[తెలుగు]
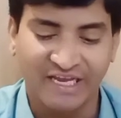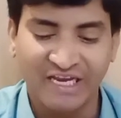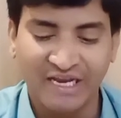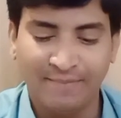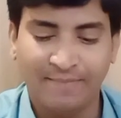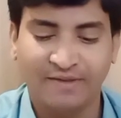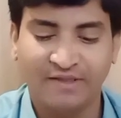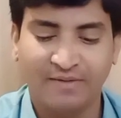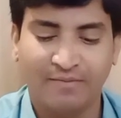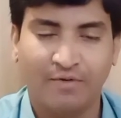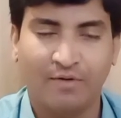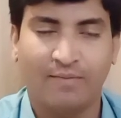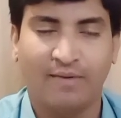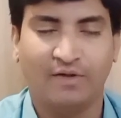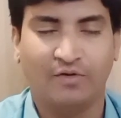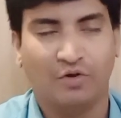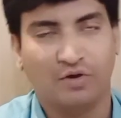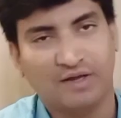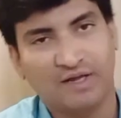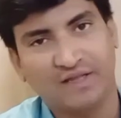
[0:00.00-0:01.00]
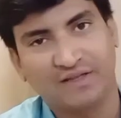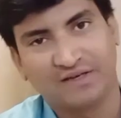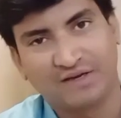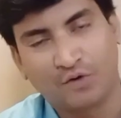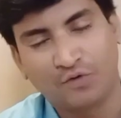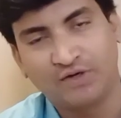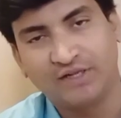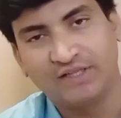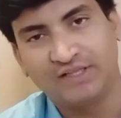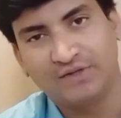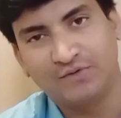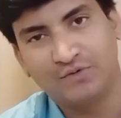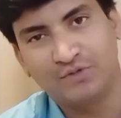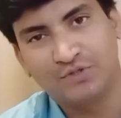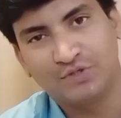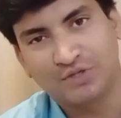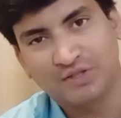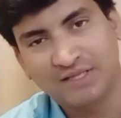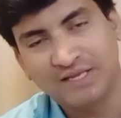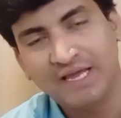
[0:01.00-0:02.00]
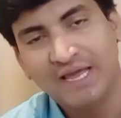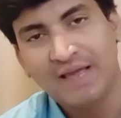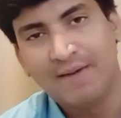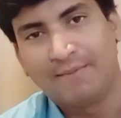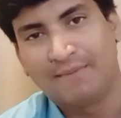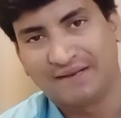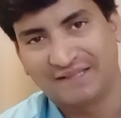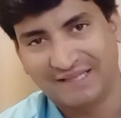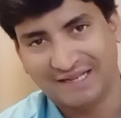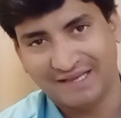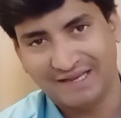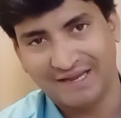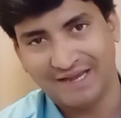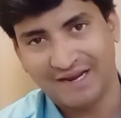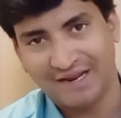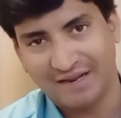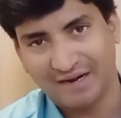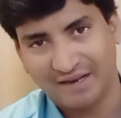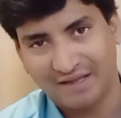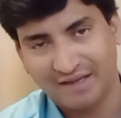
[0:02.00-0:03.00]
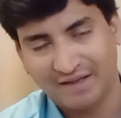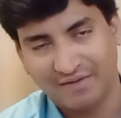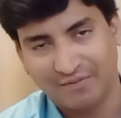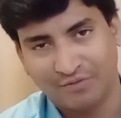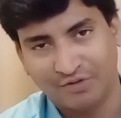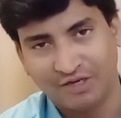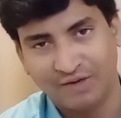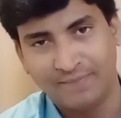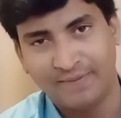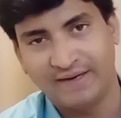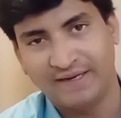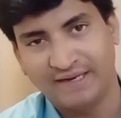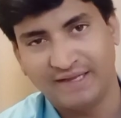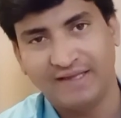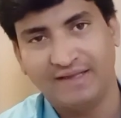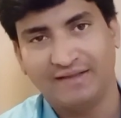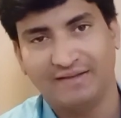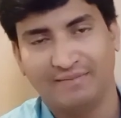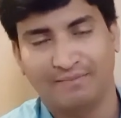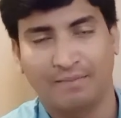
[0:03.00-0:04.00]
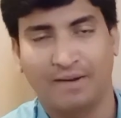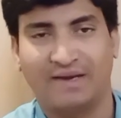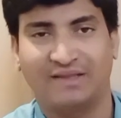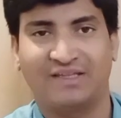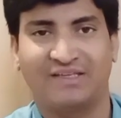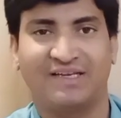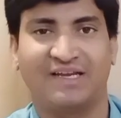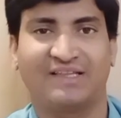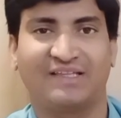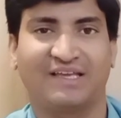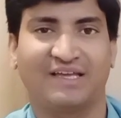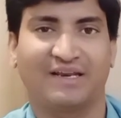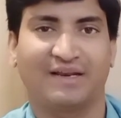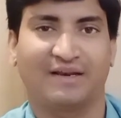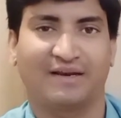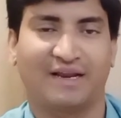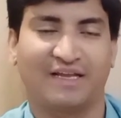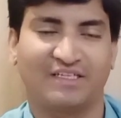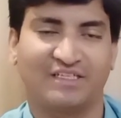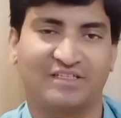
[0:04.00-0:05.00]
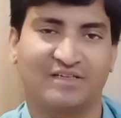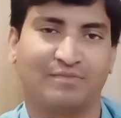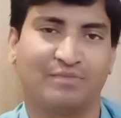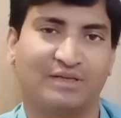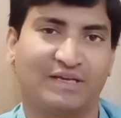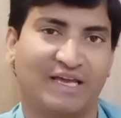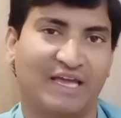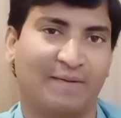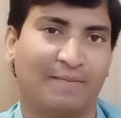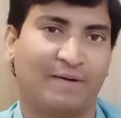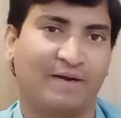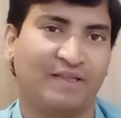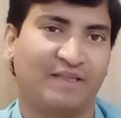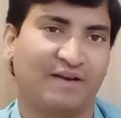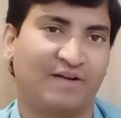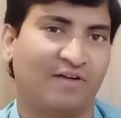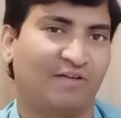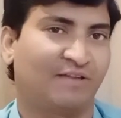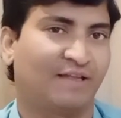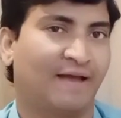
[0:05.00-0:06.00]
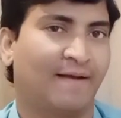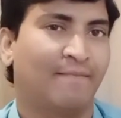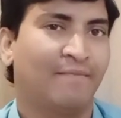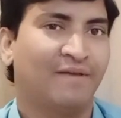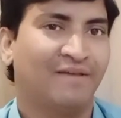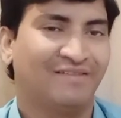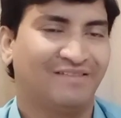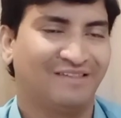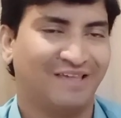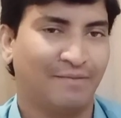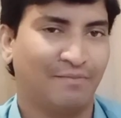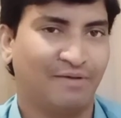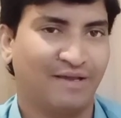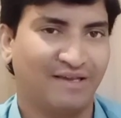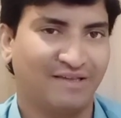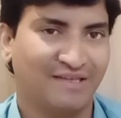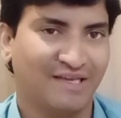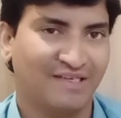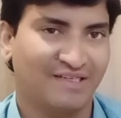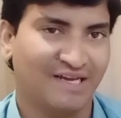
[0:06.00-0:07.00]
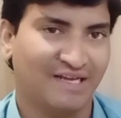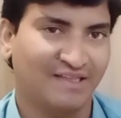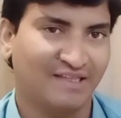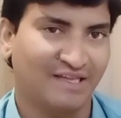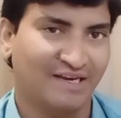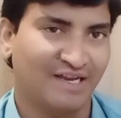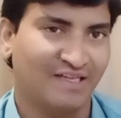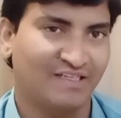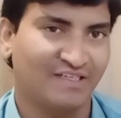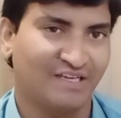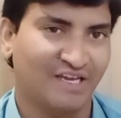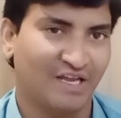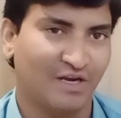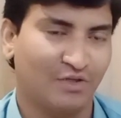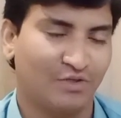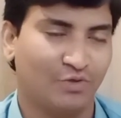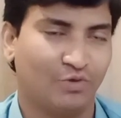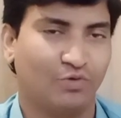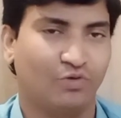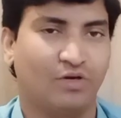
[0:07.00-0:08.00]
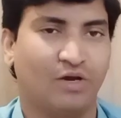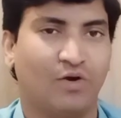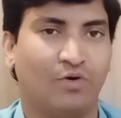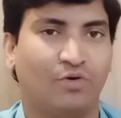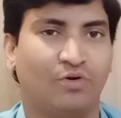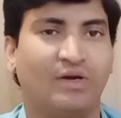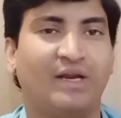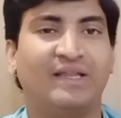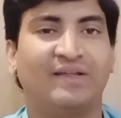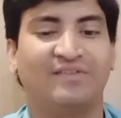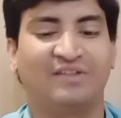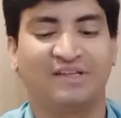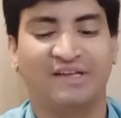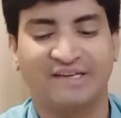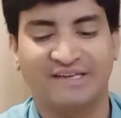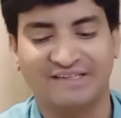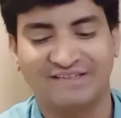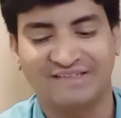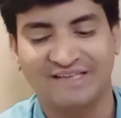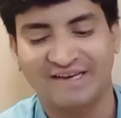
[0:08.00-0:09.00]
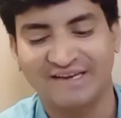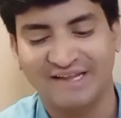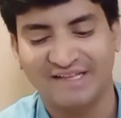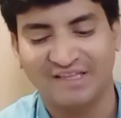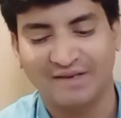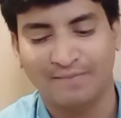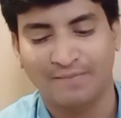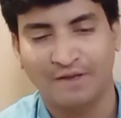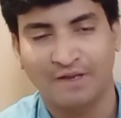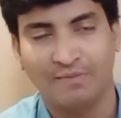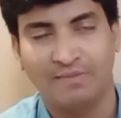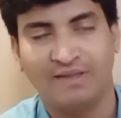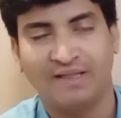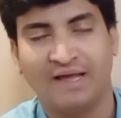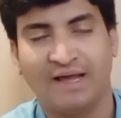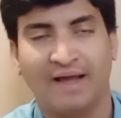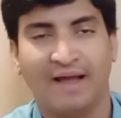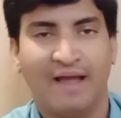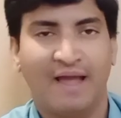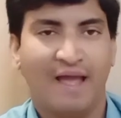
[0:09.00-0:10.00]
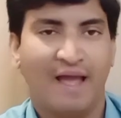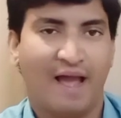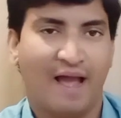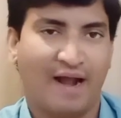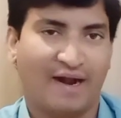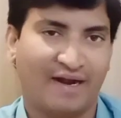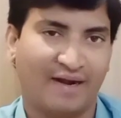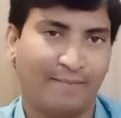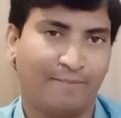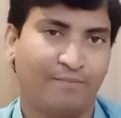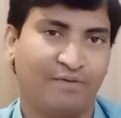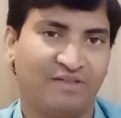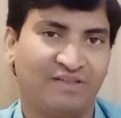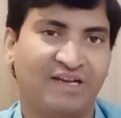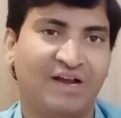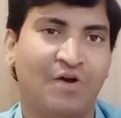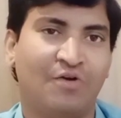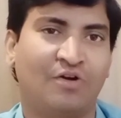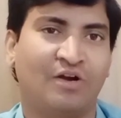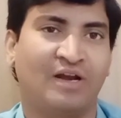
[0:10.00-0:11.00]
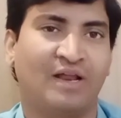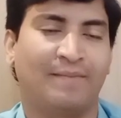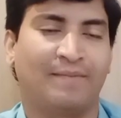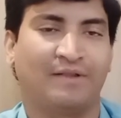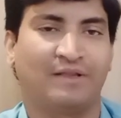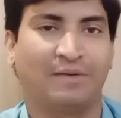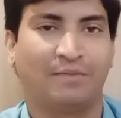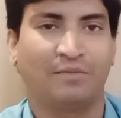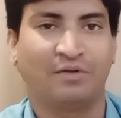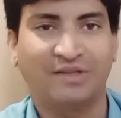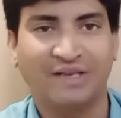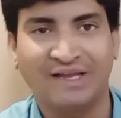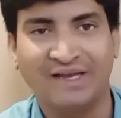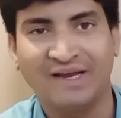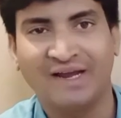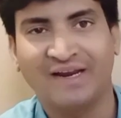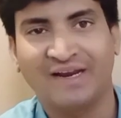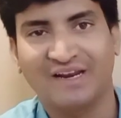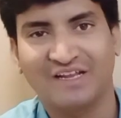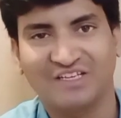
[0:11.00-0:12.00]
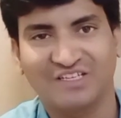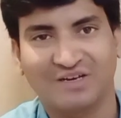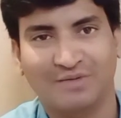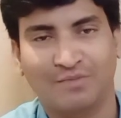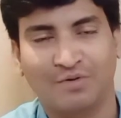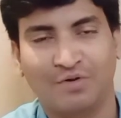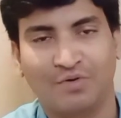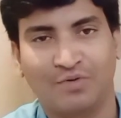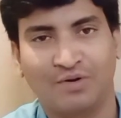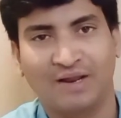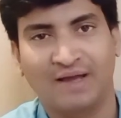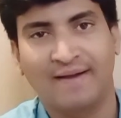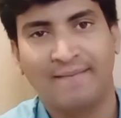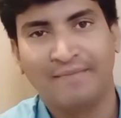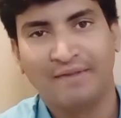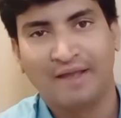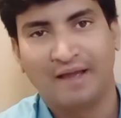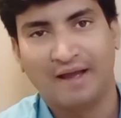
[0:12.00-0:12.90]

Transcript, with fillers: ఈ నేపథ్యంలో మనకు ఒక డౌట్ అయితే వస్తుంది మరి తెలంగాణ వదిలిపెట్టి భారత జాతీయ రాష్ట్ర సమితిగా ఏర్పడిన తర్వాత సీఎం కేసీఆర్ జాతీయ రాజకీయాల్లో చురుగ్గా ఉంటున్నారు అదేవిధంగా కిసాన్ యాత్ర పేరు మీద అక్కడ బిజీగా ఉన్న నేపథ్యంలో తెలంగాణ రాష్ట్రంలో ఉన్న